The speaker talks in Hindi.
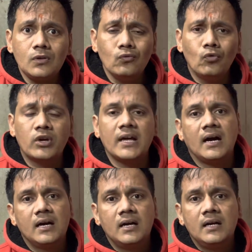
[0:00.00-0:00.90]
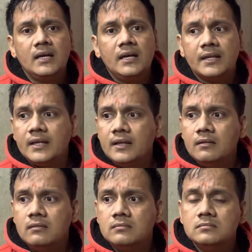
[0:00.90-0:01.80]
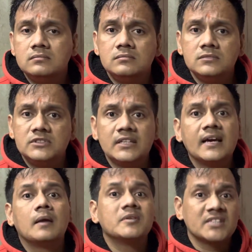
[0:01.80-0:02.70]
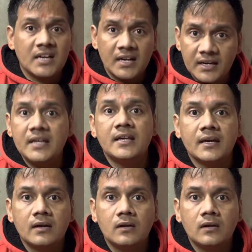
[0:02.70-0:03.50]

वो क्या कि जिनके घर में संकट नहीं है